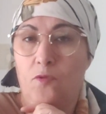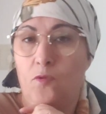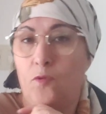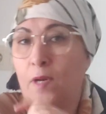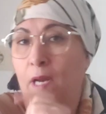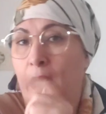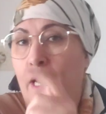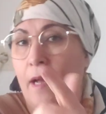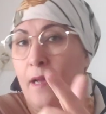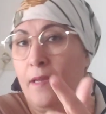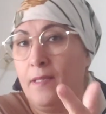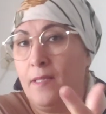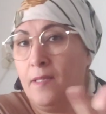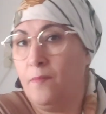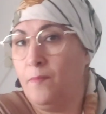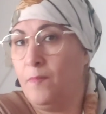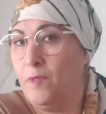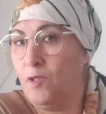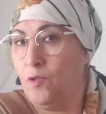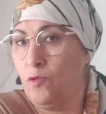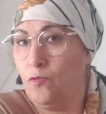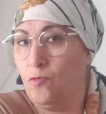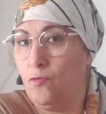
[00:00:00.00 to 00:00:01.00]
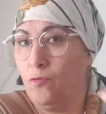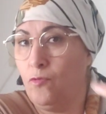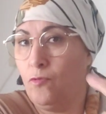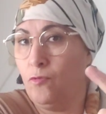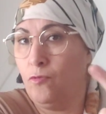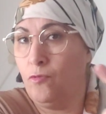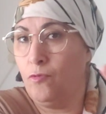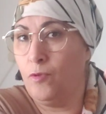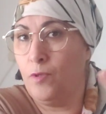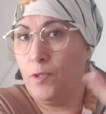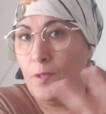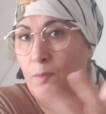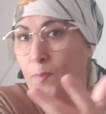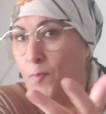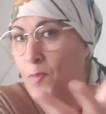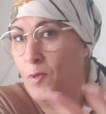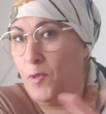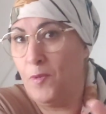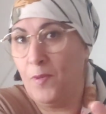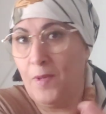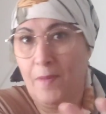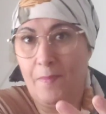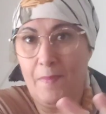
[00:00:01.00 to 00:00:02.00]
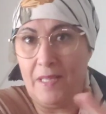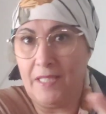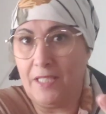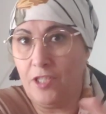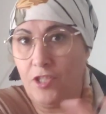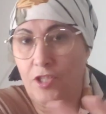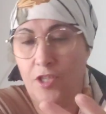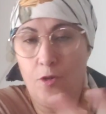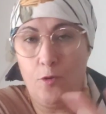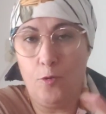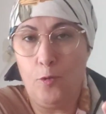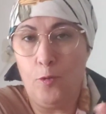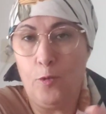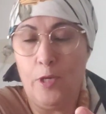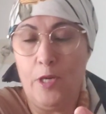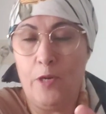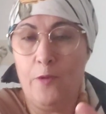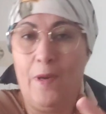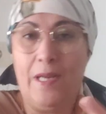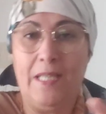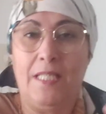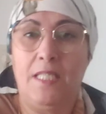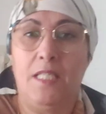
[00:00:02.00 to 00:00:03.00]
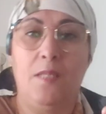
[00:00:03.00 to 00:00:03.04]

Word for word: ولا سميتو او اس بي ولا ما عرفتش كيقولوا لي واحد